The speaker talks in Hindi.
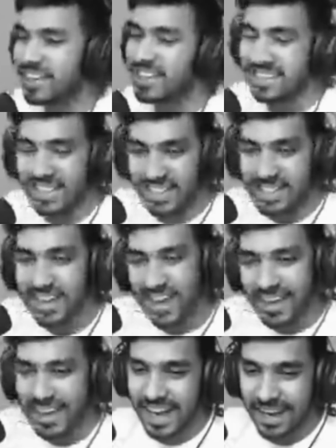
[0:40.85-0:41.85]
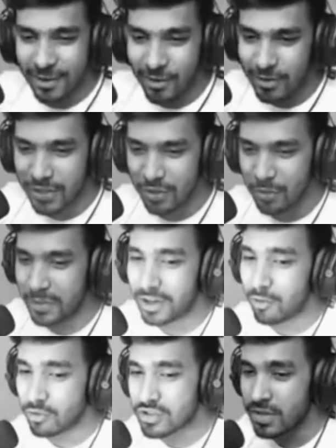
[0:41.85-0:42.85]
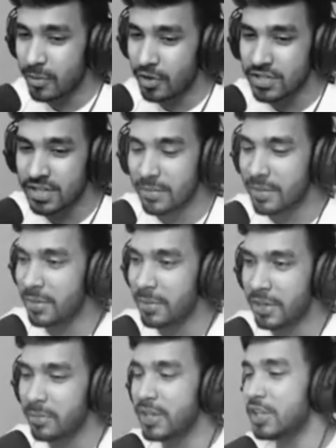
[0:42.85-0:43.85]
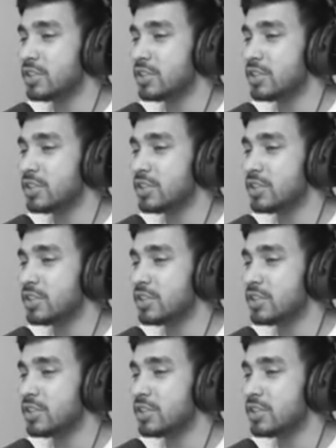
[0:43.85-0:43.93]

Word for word: की सीरीज करनी है यार कंटिन्यू मेरा खुद से बहुत ज्यादा मन है बट अभी